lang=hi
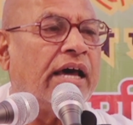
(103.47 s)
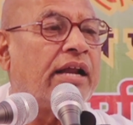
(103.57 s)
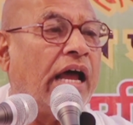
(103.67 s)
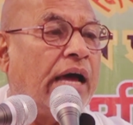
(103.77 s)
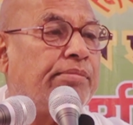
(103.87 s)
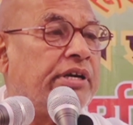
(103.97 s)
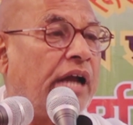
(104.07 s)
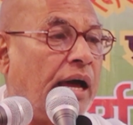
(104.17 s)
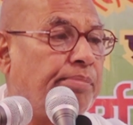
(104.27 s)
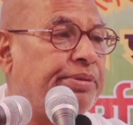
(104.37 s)
राम
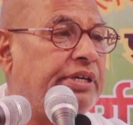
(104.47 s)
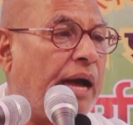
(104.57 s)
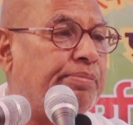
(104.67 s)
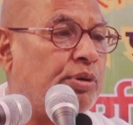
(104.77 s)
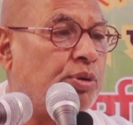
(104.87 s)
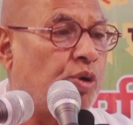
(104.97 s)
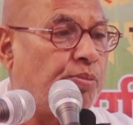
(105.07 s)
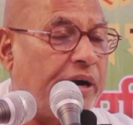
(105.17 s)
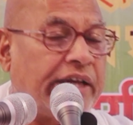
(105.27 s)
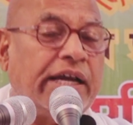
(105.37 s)
नाम भी आप लोगों को
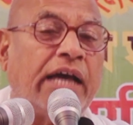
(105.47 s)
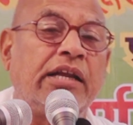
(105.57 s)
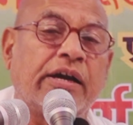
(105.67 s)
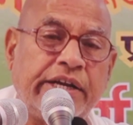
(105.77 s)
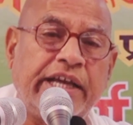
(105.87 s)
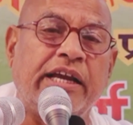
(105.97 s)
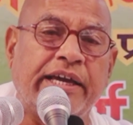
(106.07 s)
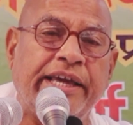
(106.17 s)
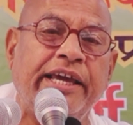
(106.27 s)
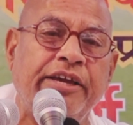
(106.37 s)
बढ़िया लगने
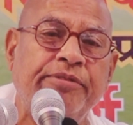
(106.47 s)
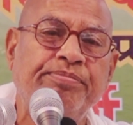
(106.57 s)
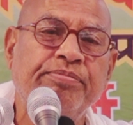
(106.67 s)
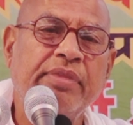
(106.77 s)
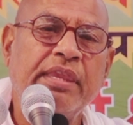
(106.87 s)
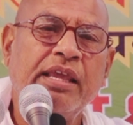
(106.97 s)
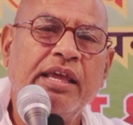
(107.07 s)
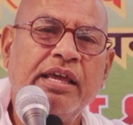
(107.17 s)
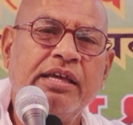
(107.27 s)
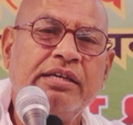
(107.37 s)
लगे
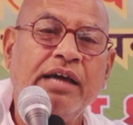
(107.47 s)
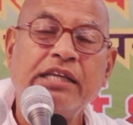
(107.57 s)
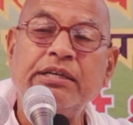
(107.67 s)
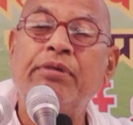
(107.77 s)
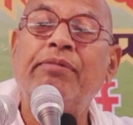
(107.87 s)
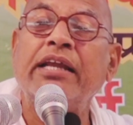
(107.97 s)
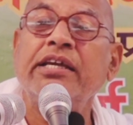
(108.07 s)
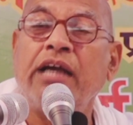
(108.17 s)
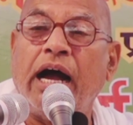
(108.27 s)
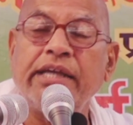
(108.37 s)
जब हमारी
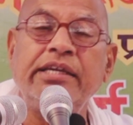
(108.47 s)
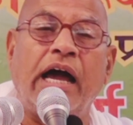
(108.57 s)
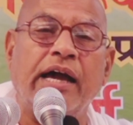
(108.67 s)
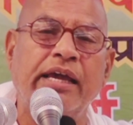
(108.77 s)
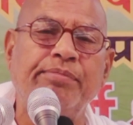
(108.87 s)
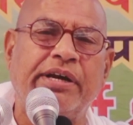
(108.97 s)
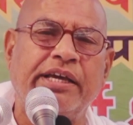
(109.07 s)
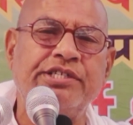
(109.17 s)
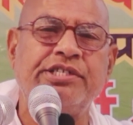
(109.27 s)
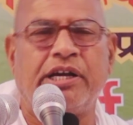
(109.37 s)
गाड़ी आगे
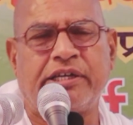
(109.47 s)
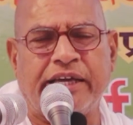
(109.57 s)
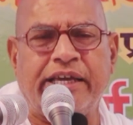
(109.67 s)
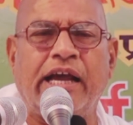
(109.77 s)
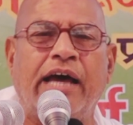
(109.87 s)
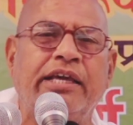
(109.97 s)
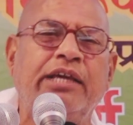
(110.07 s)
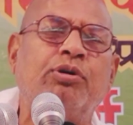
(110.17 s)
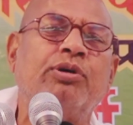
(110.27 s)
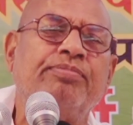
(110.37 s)
बढ़ी सड़क के किनारे ही
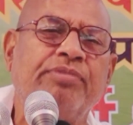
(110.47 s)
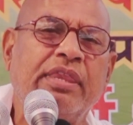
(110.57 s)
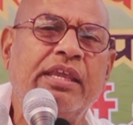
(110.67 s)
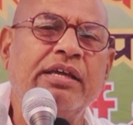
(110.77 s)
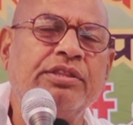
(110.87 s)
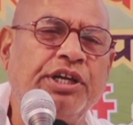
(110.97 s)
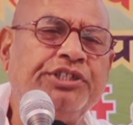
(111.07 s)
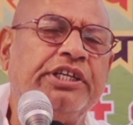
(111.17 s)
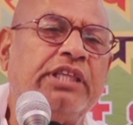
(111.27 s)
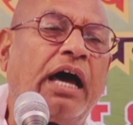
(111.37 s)
वो
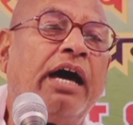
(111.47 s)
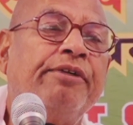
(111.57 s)
दृश्य था